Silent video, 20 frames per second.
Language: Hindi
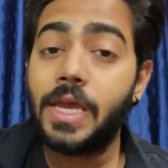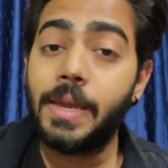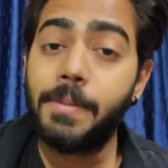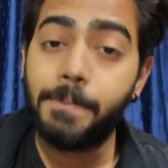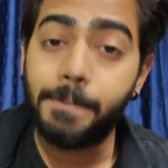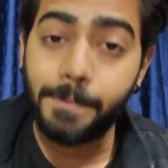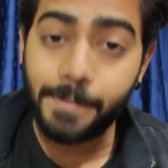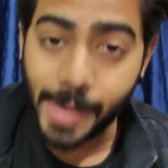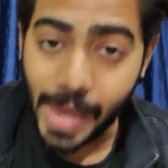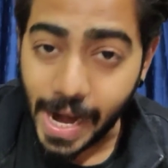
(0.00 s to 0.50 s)

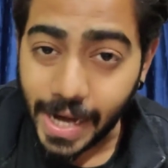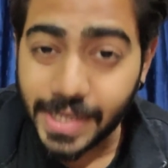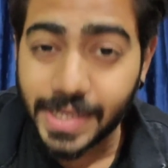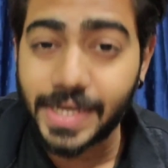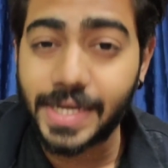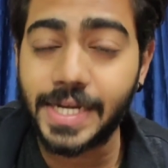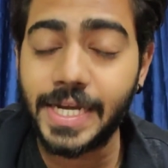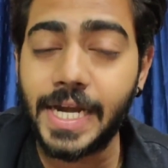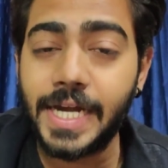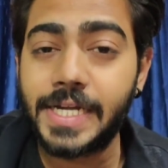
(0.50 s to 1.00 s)
इम्पैक्ट
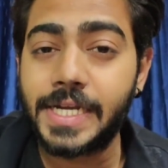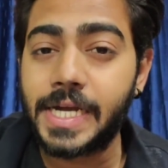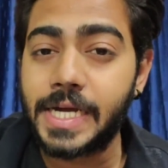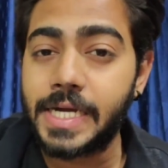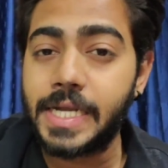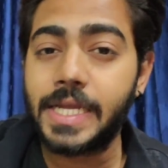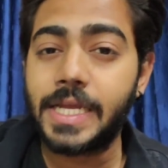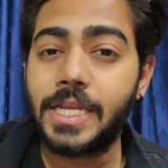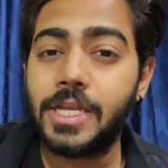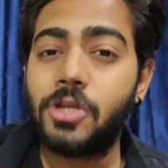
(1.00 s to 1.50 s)
क्रिएट
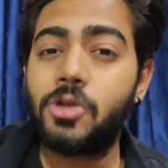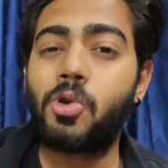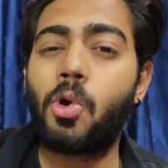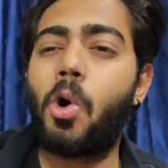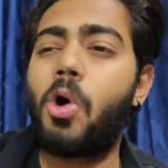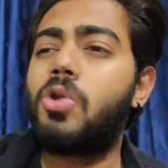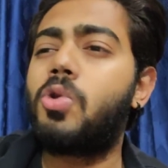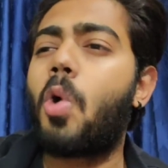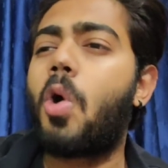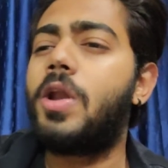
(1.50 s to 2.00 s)
करने के लिए
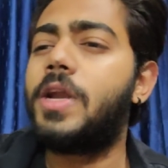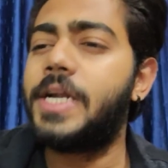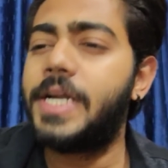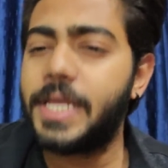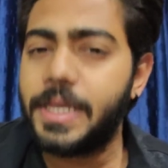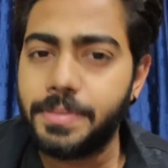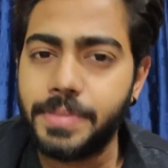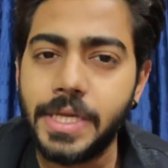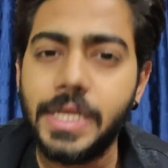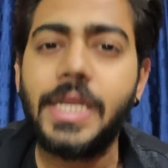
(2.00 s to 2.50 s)
नॉन
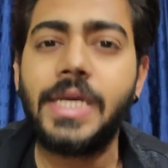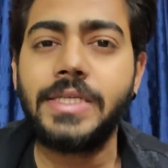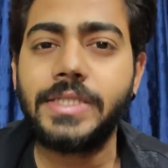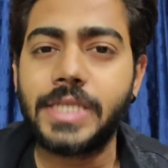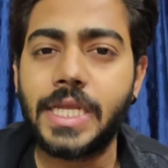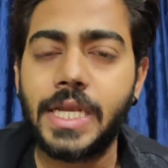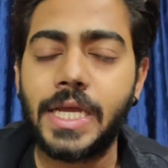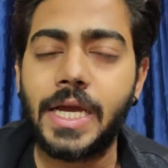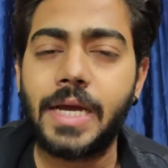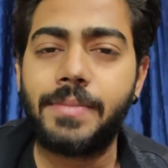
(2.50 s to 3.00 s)
हॉलीडे भी नहीं
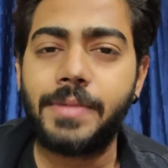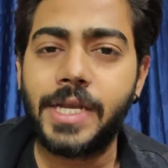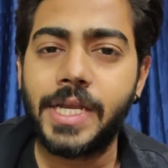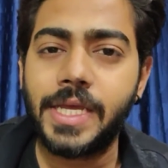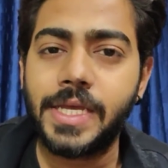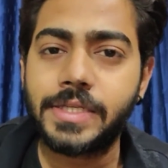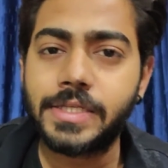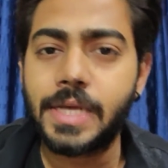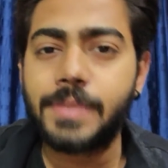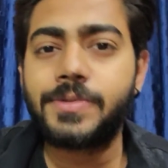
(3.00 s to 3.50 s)
चलेगा
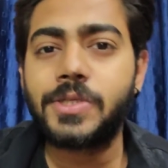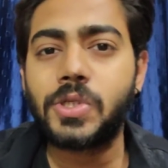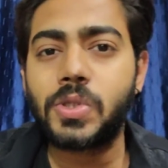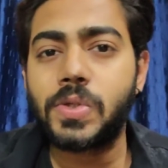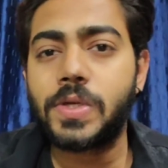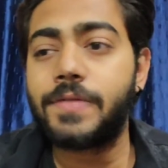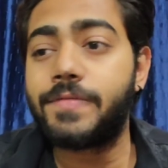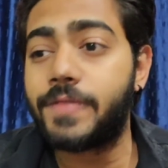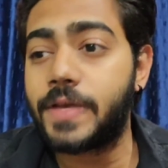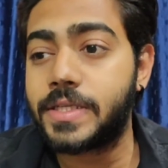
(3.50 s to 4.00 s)
मेरे हिसाब से
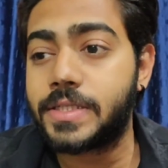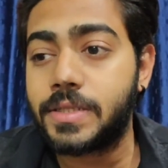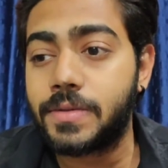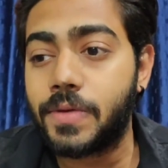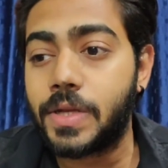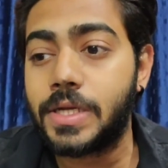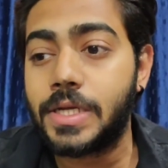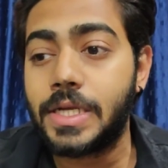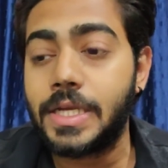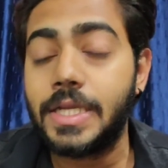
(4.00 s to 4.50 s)
क्योंकि
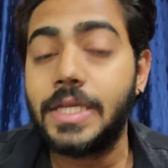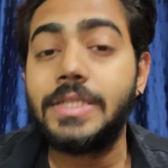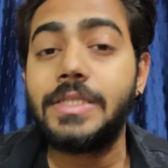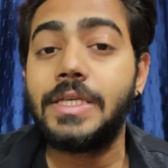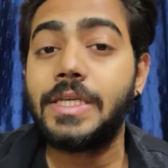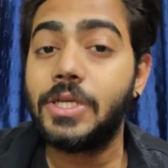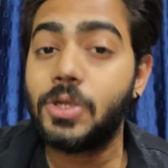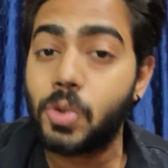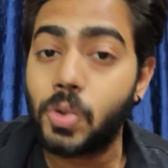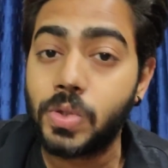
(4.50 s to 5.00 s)
फेस्टिवल रिलीज़
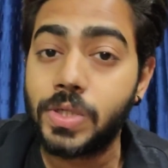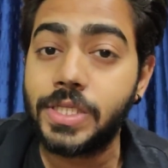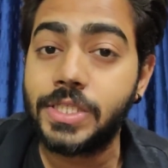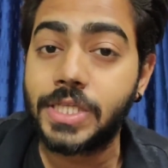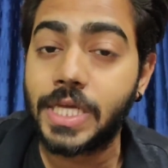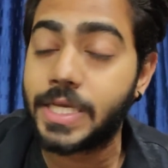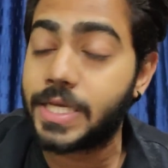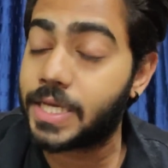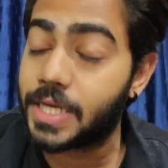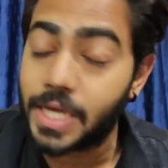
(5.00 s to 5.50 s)
ही होनी
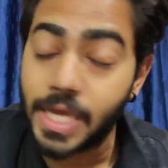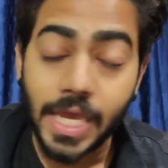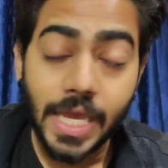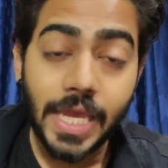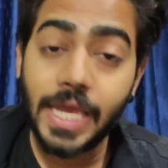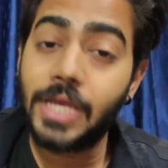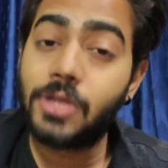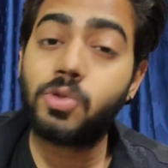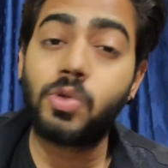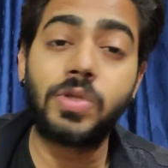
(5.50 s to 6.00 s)
चाहिए
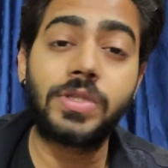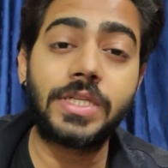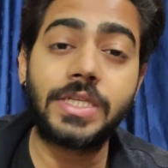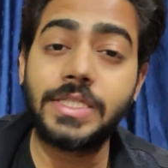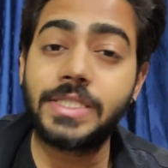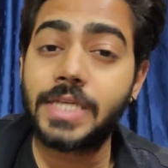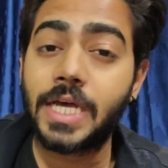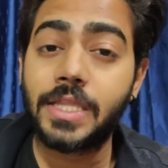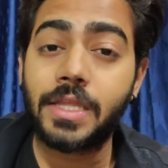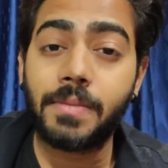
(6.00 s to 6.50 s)
एक तो
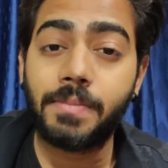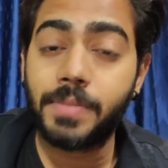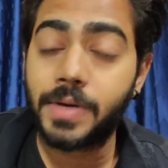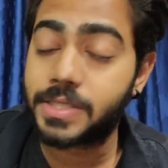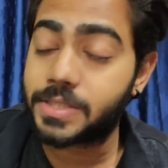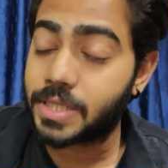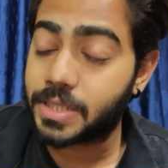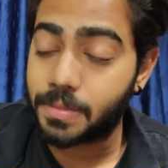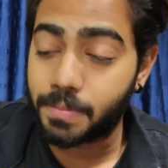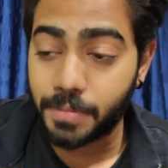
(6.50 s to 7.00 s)
इतनी ज़्यादा
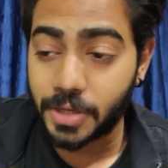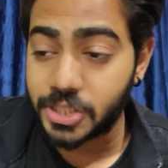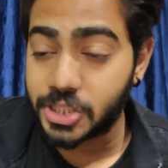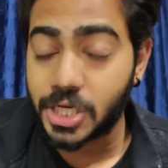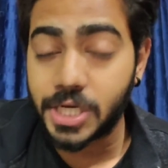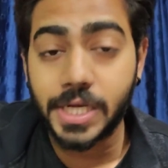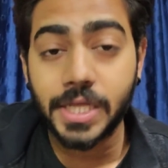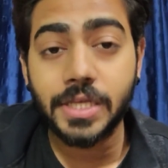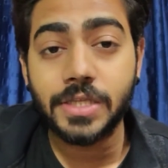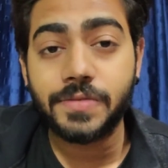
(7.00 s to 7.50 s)
बजट
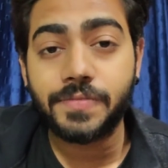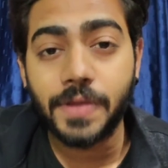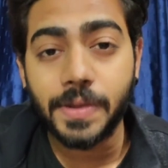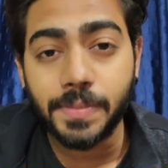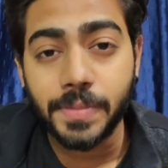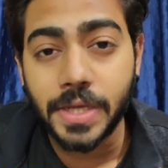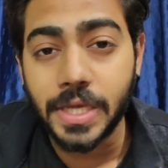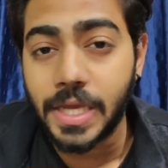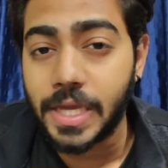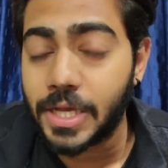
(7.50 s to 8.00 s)
बजट है इस
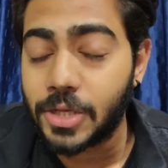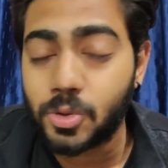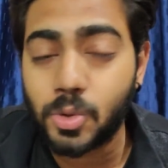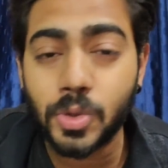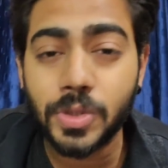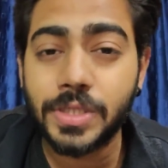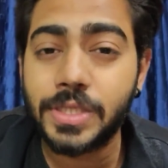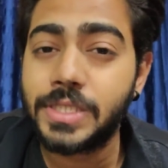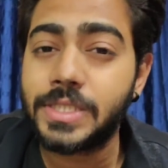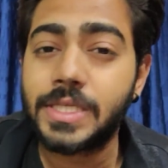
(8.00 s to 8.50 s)
फिल्म की एक
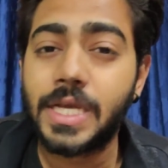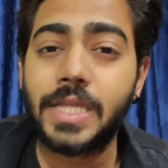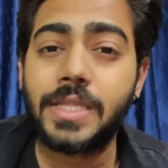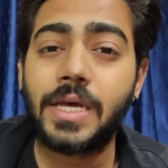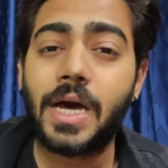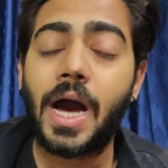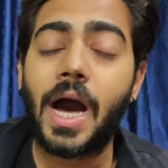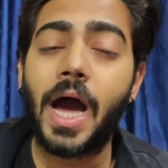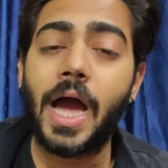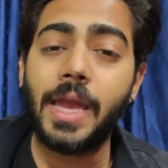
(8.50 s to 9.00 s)
तो इतनी
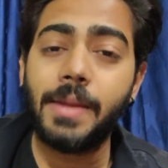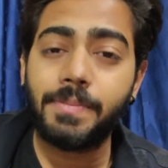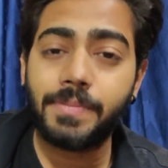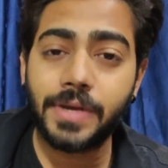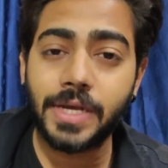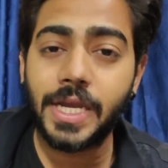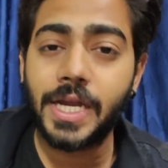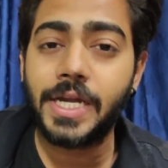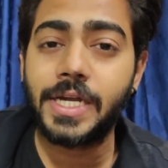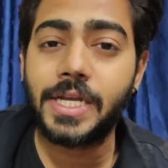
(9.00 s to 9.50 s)
ज़्यादा हाइप
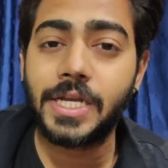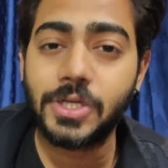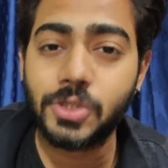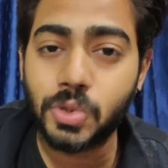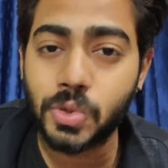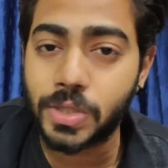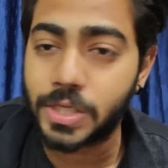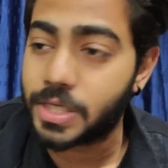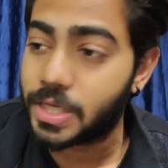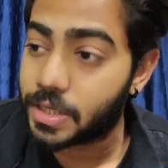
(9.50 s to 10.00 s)
क्रिएट कर
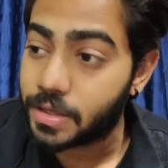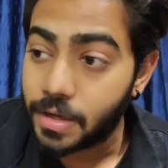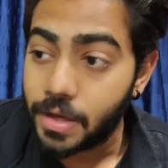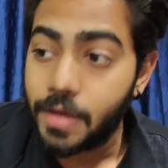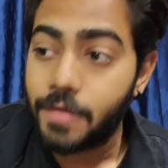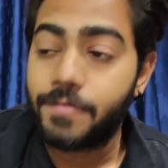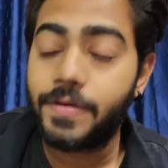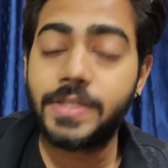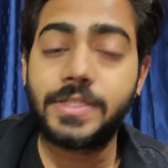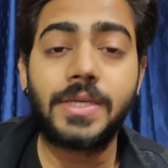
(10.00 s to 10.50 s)
चुकी है
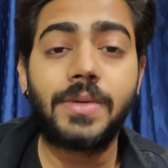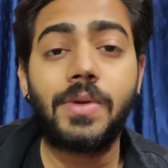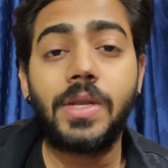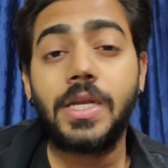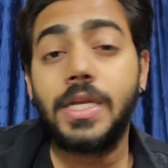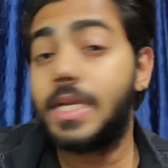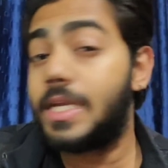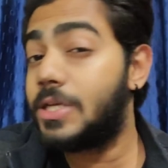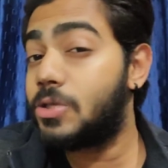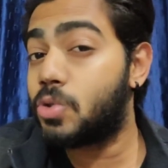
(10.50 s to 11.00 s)

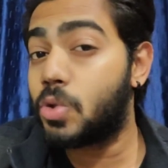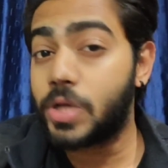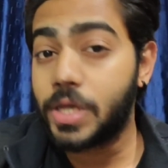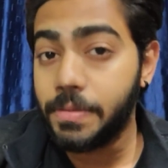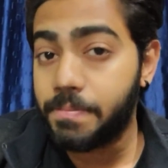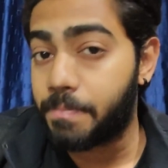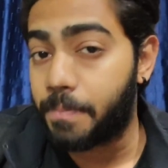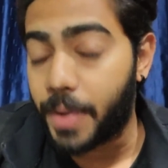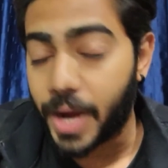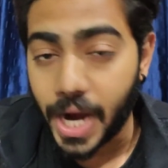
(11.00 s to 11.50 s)
फेस्टिवल रिलीज़
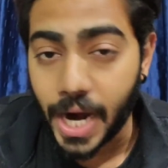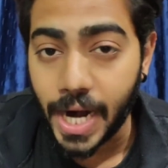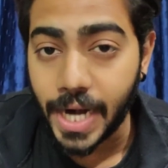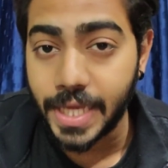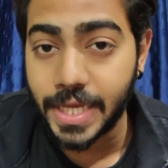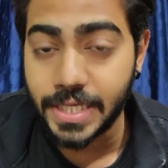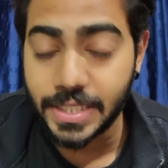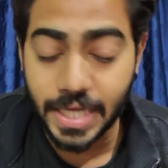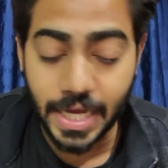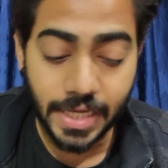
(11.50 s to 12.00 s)
होगी फाड़
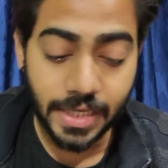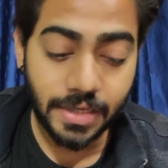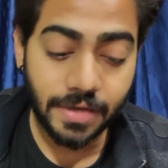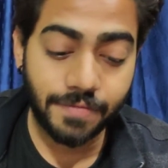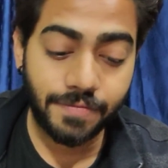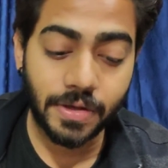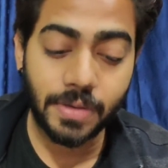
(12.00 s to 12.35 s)
के जाएगी ये